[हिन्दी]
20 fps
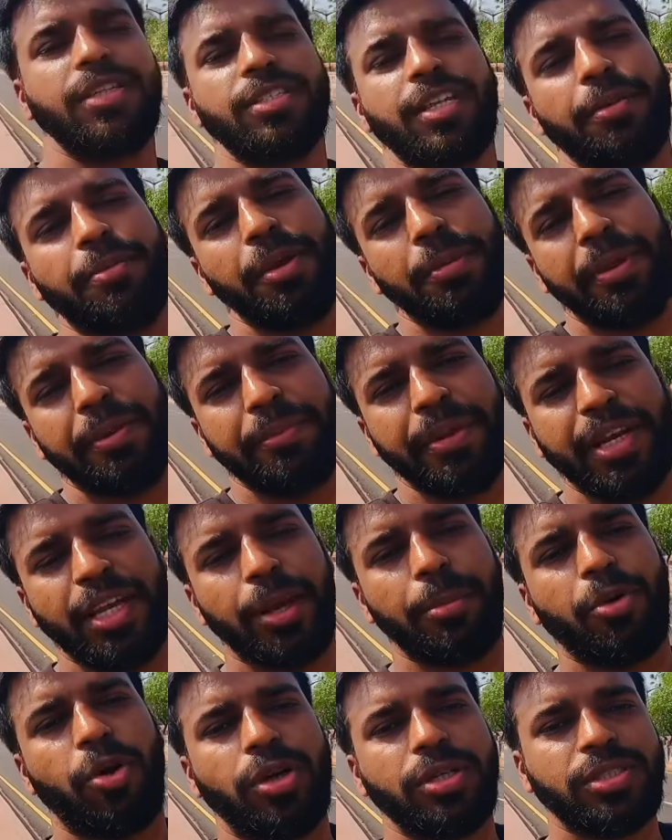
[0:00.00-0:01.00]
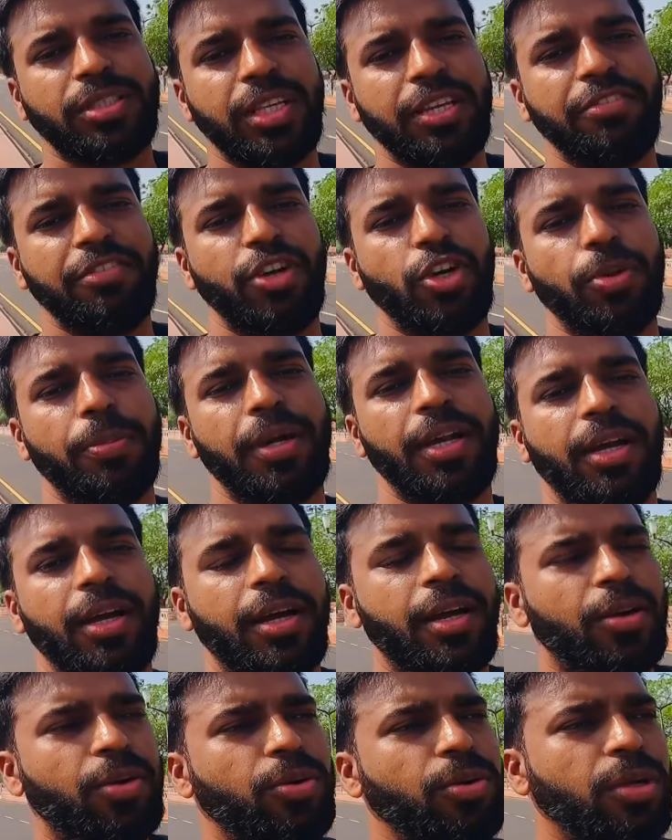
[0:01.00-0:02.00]
फ्रेंड्स अभी मैं मीडिया मॉड से ही वीडियो
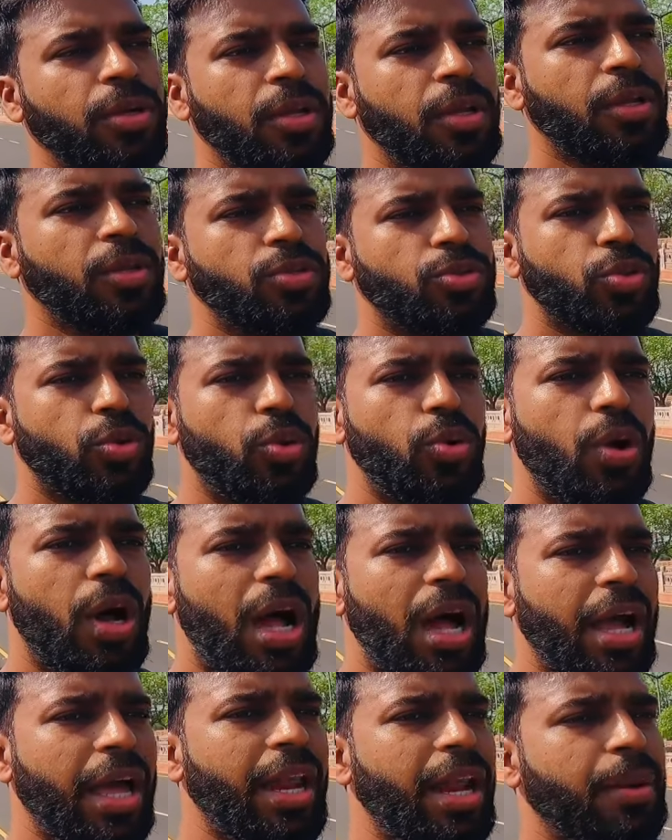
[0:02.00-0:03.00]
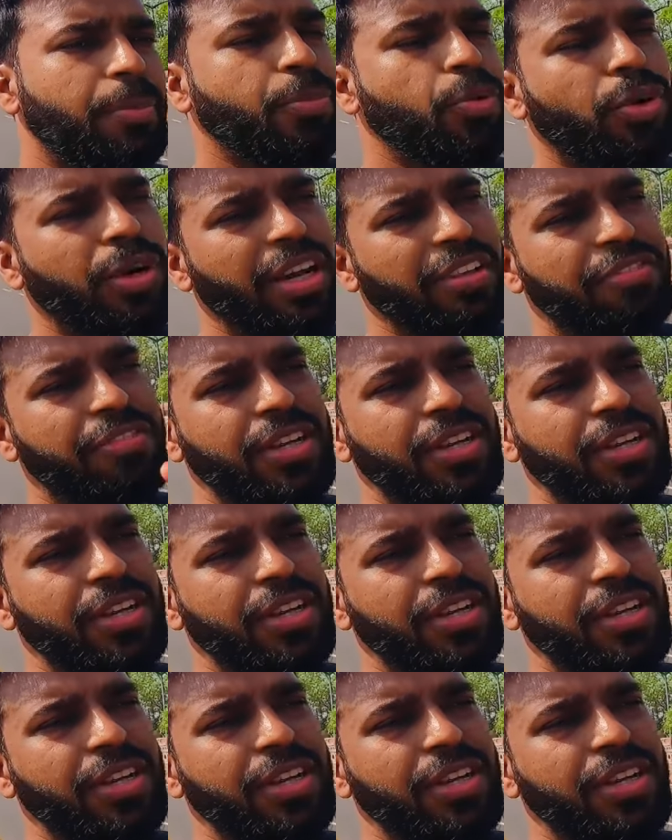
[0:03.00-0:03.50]
बना रहा हूँ तो अगर आपको